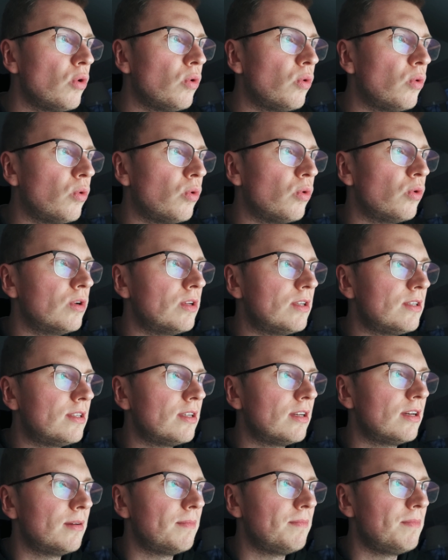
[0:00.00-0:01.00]
Und
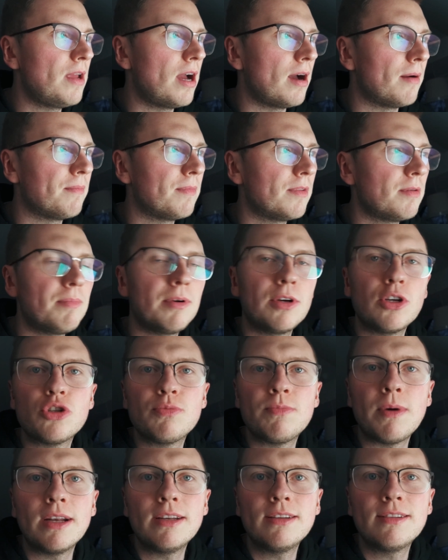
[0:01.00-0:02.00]
ähm, ja, ich bin
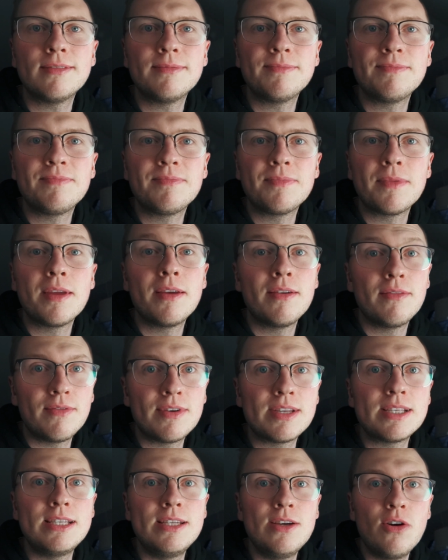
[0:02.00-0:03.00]
gespannt,
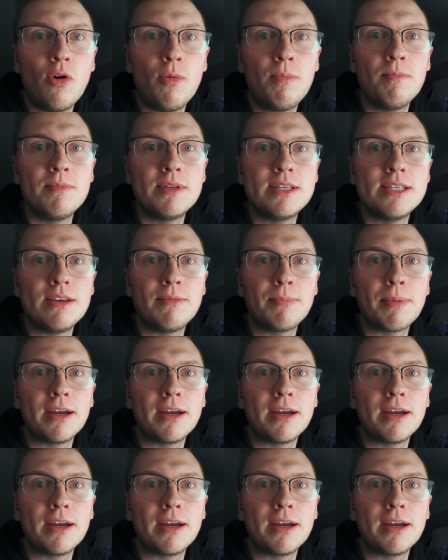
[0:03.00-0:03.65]
was die Open mit sich